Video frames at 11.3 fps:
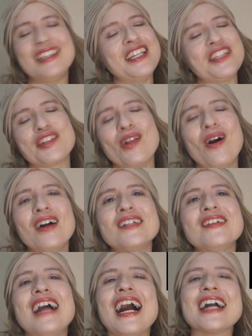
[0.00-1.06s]
Desde
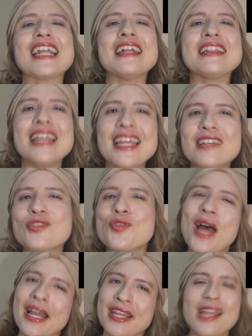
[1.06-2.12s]
logo,
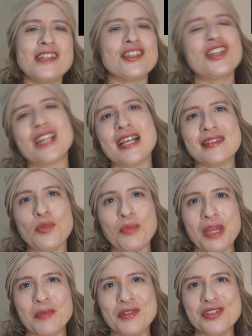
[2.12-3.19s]
agradeço àqueles que já são
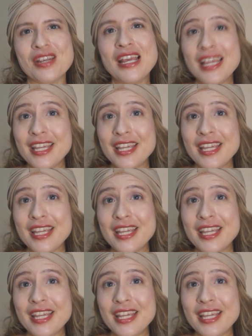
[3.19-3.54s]
membros